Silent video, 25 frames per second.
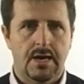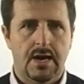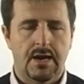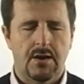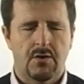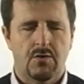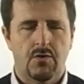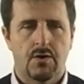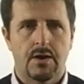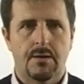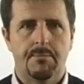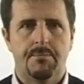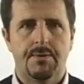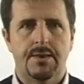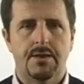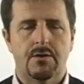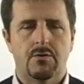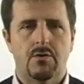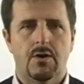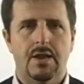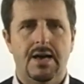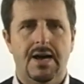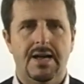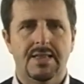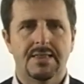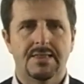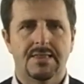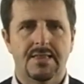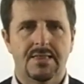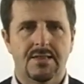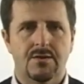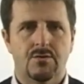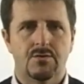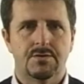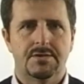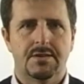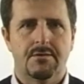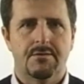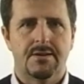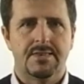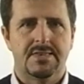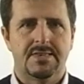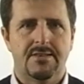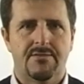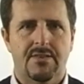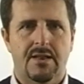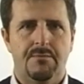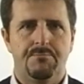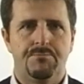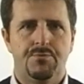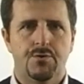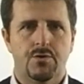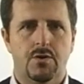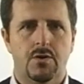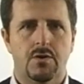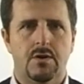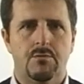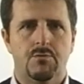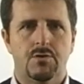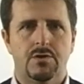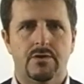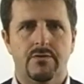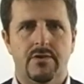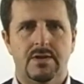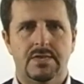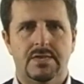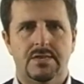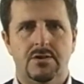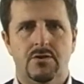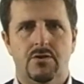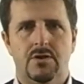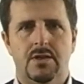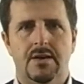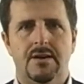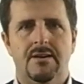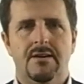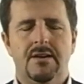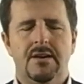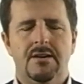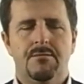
ancora pericolante, di conseguenza avrà più che una motivazione